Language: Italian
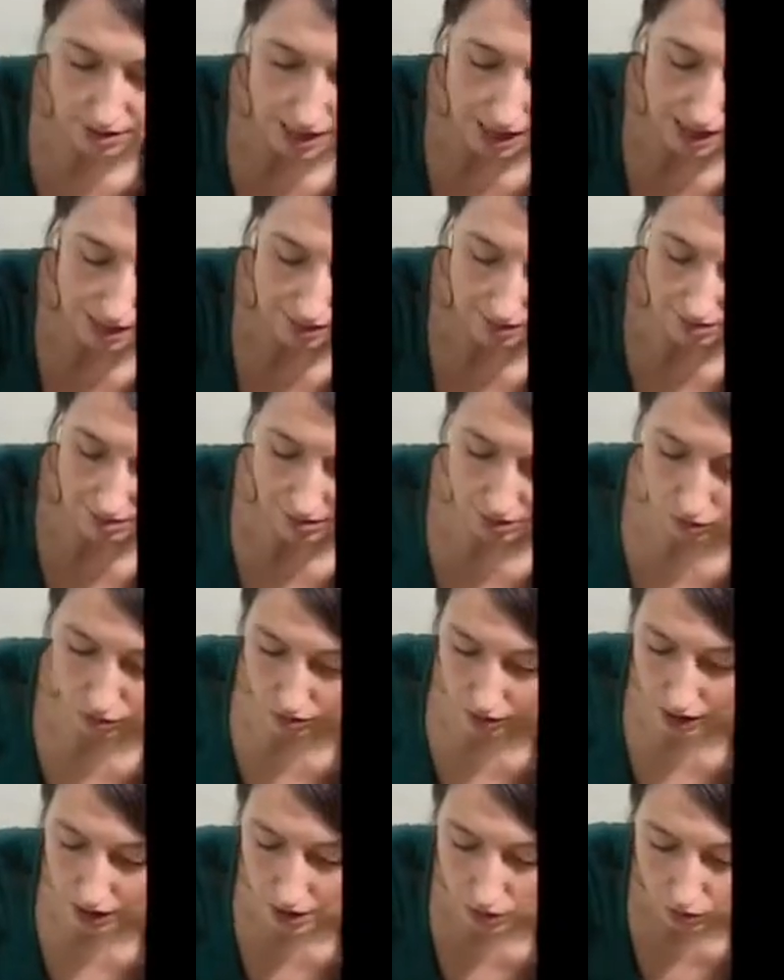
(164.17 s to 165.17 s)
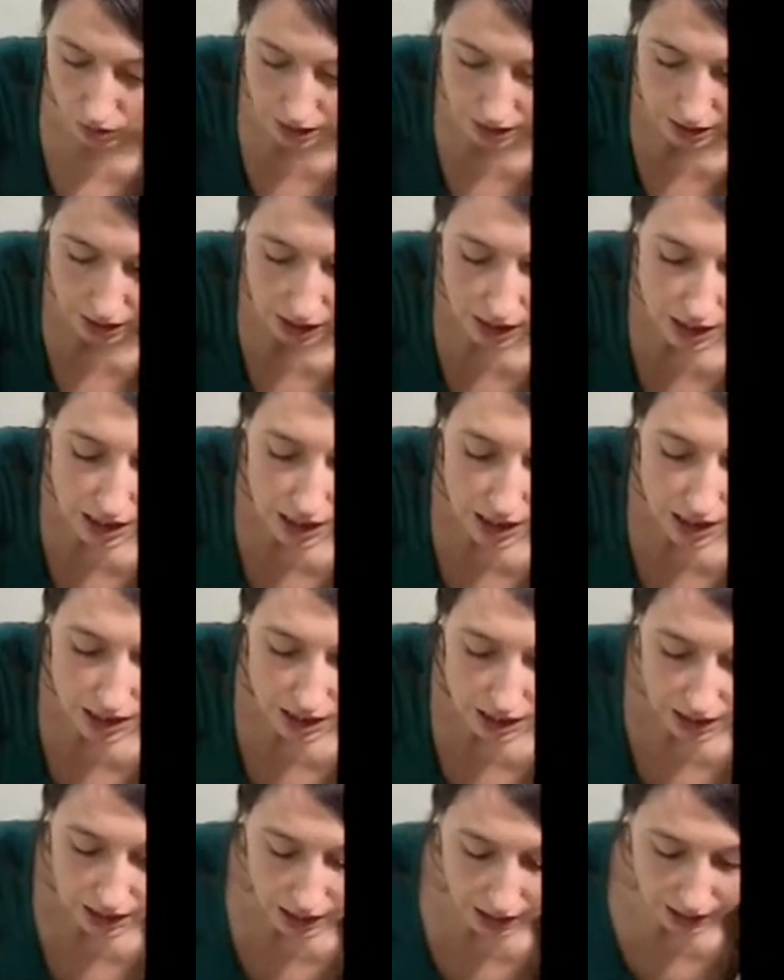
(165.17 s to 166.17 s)
S, ok? Quindi
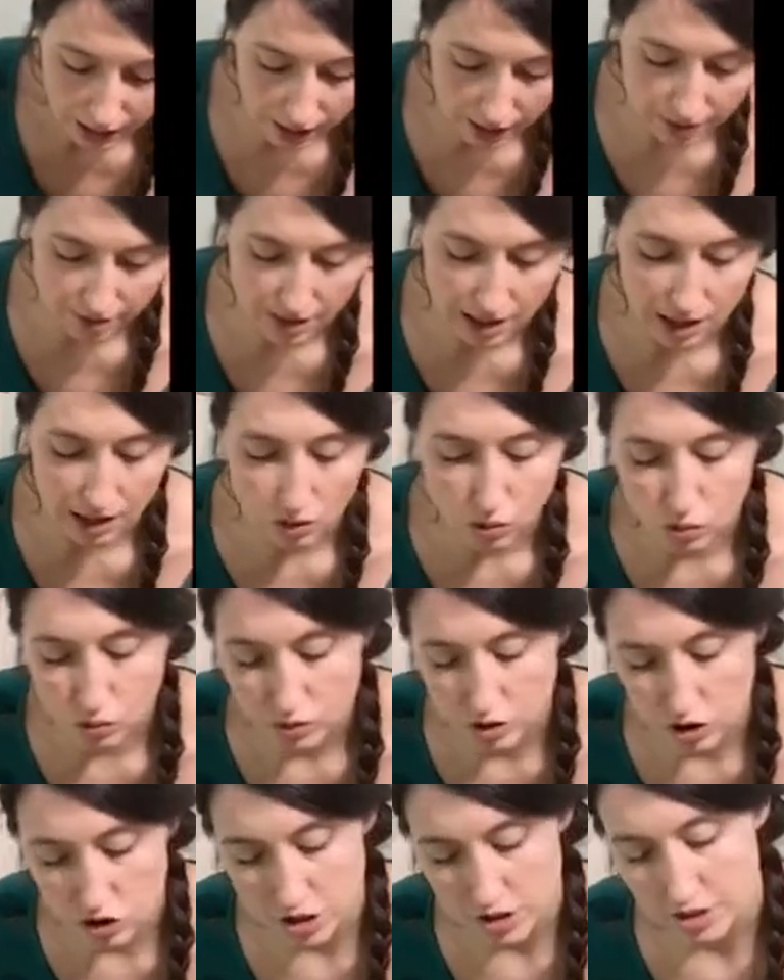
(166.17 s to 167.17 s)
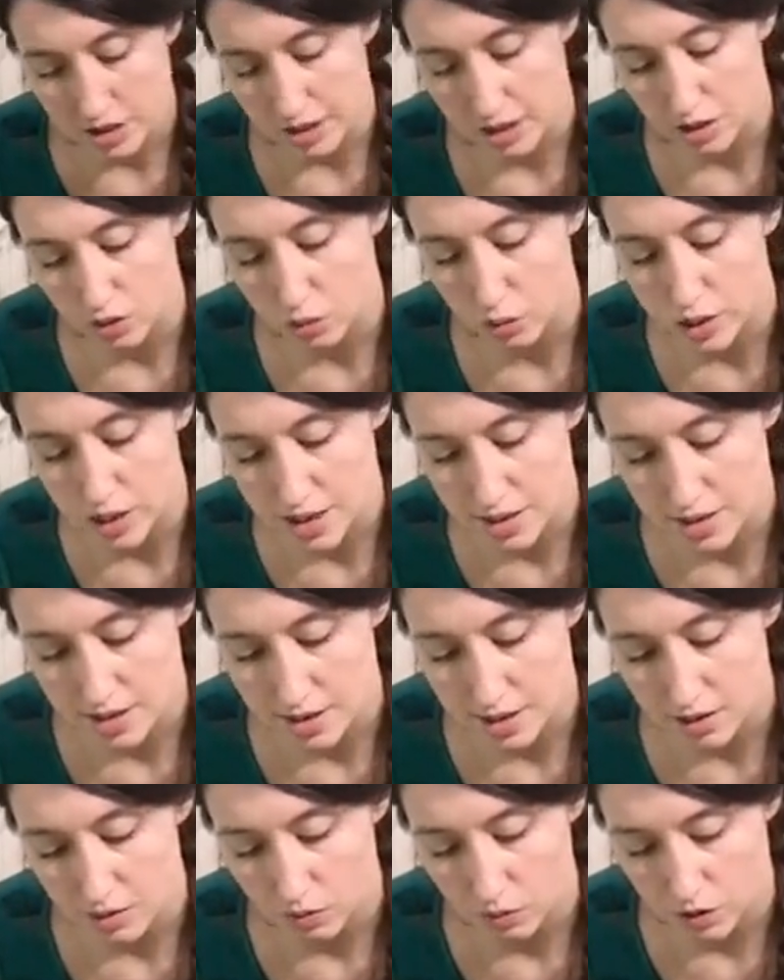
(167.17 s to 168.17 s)
la casella 11 sarà
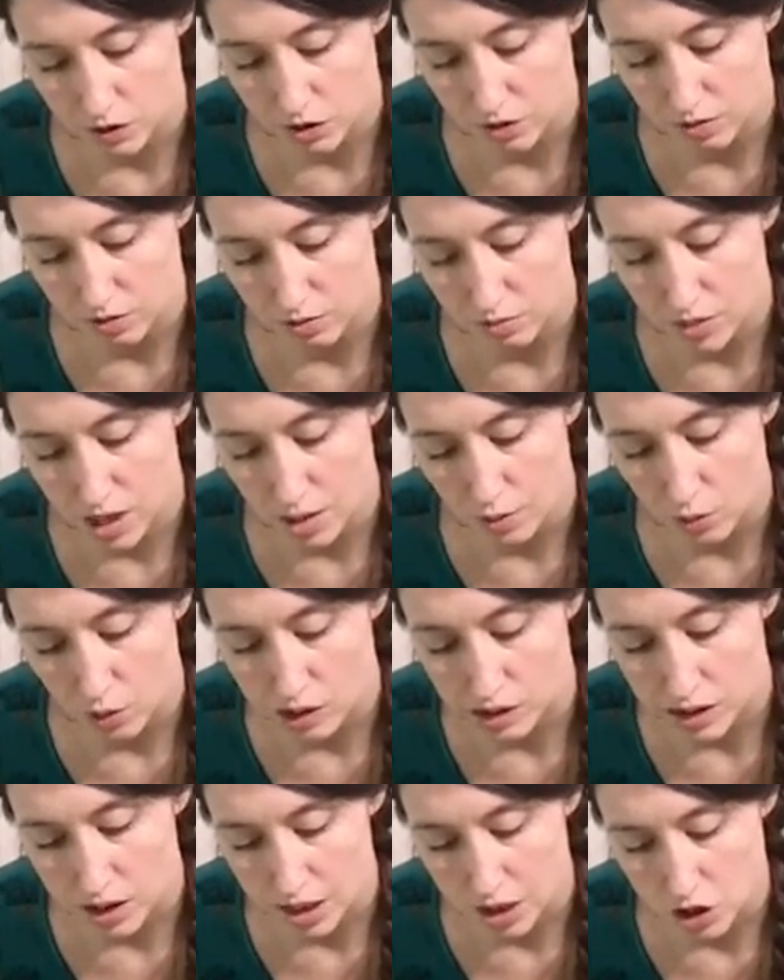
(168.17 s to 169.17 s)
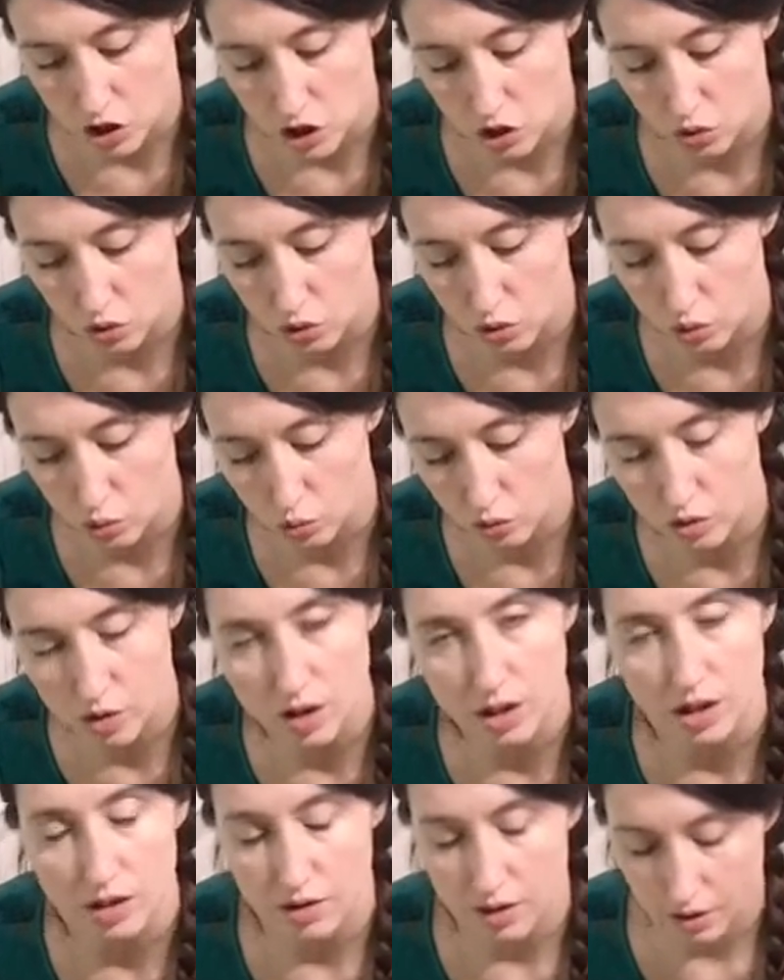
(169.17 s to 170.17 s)
questa, quindi sommiamo il 10 con
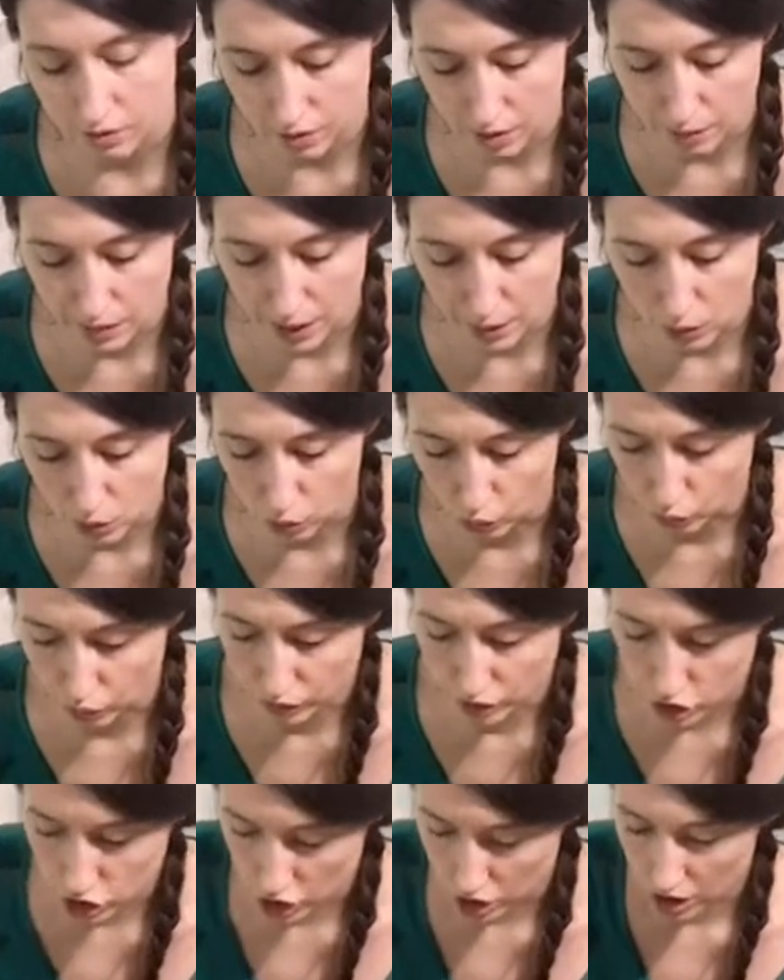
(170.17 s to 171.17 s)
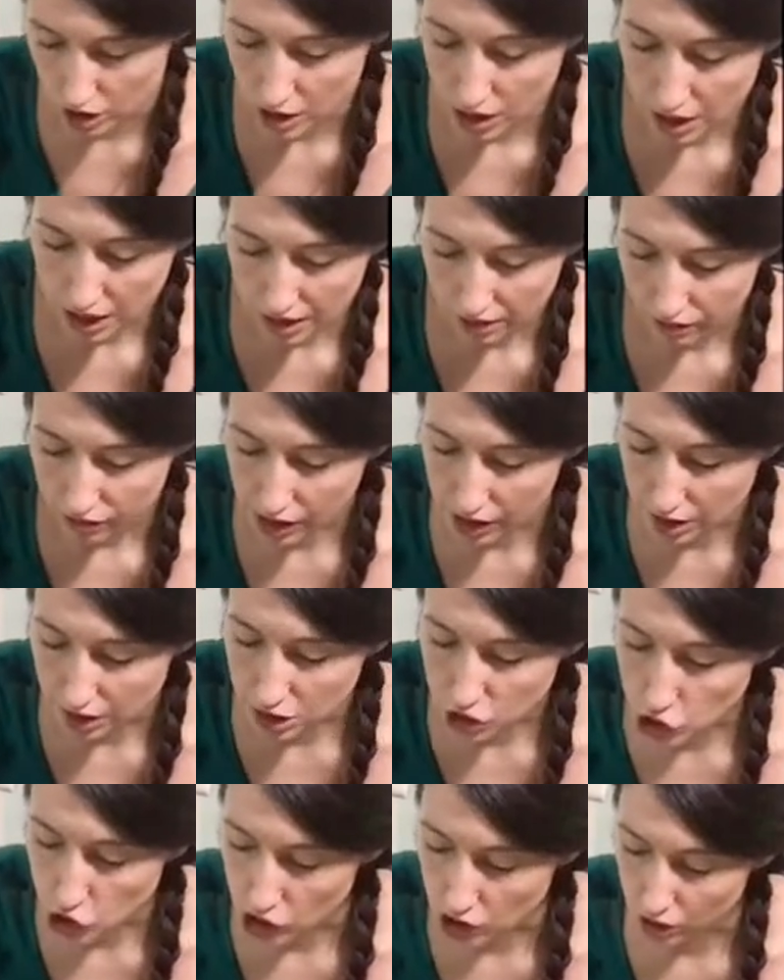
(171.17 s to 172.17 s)
l'1 e abbiamo l'11. Via
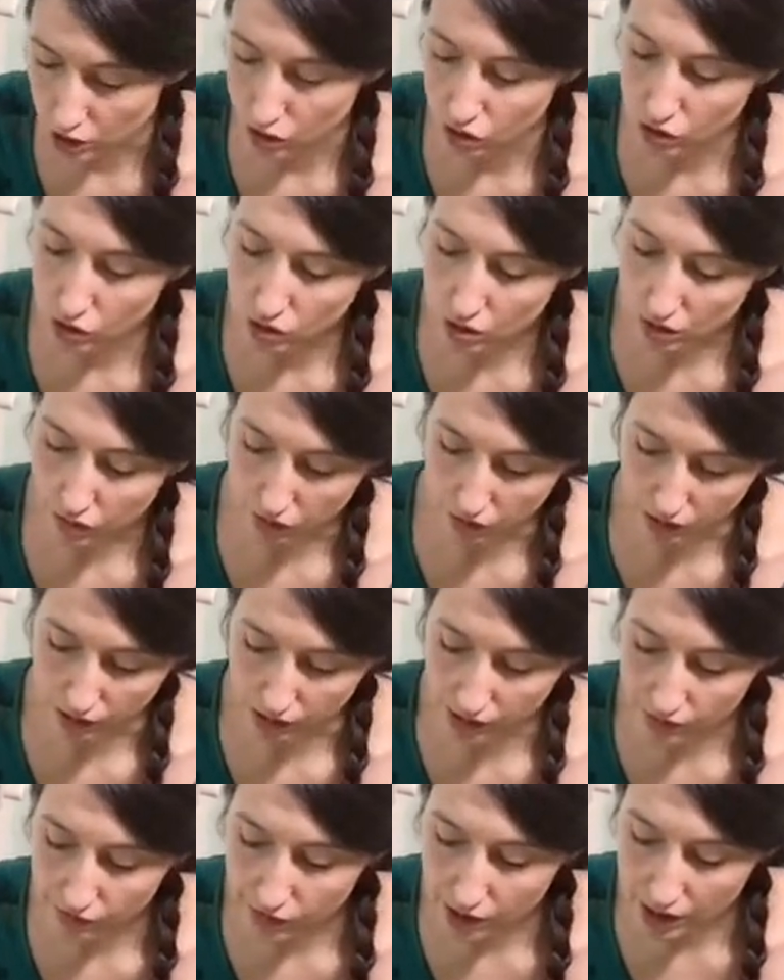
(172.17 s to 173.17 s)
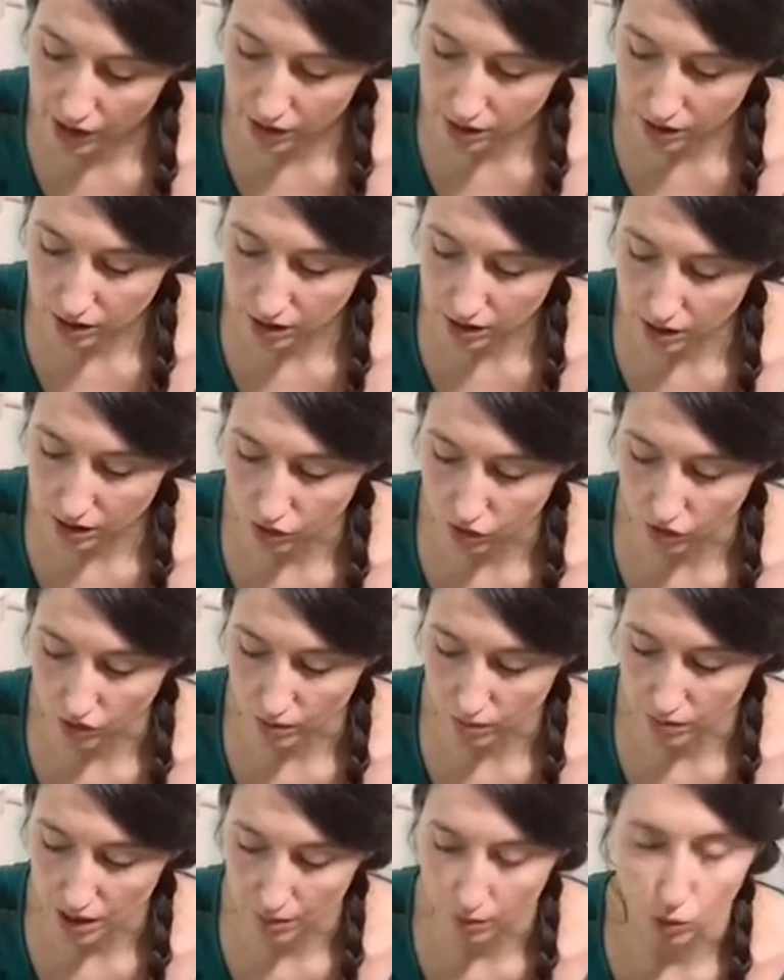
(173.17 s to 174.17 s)
dicendo fino al 20 dove
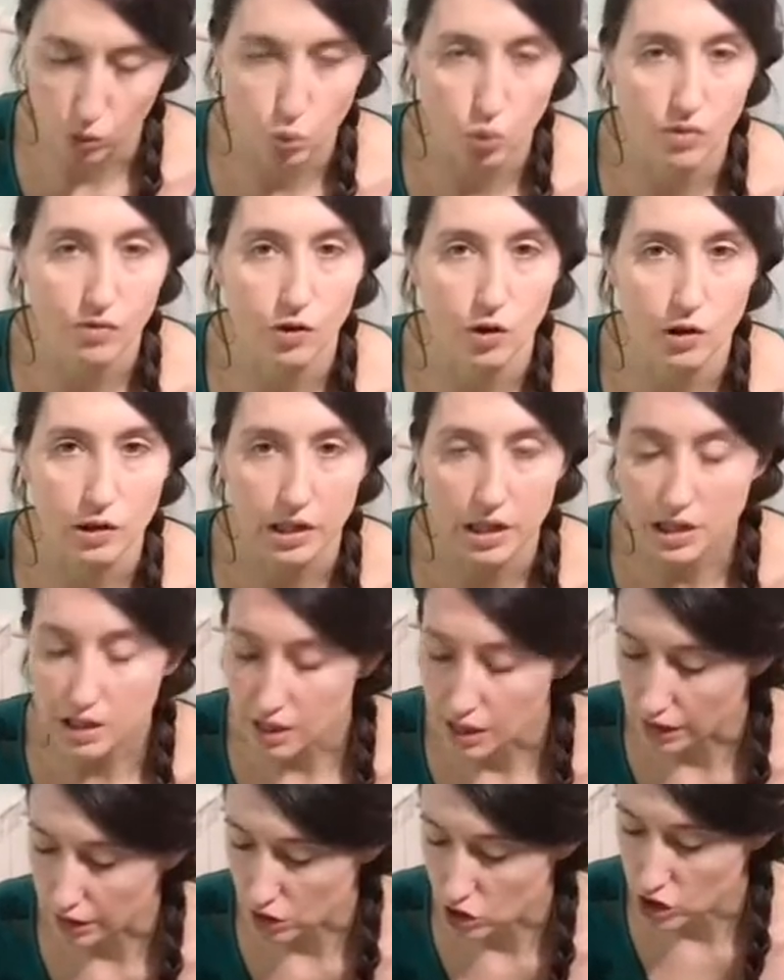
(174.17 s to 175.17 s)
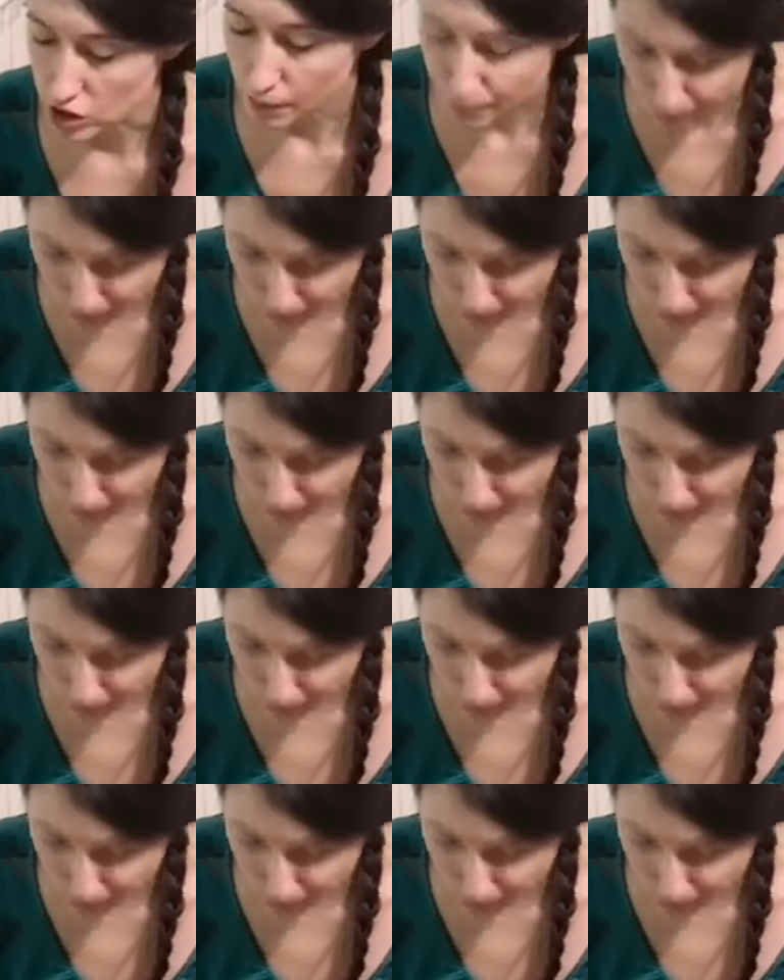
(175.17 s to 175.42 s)
abbiamo due volte il 10,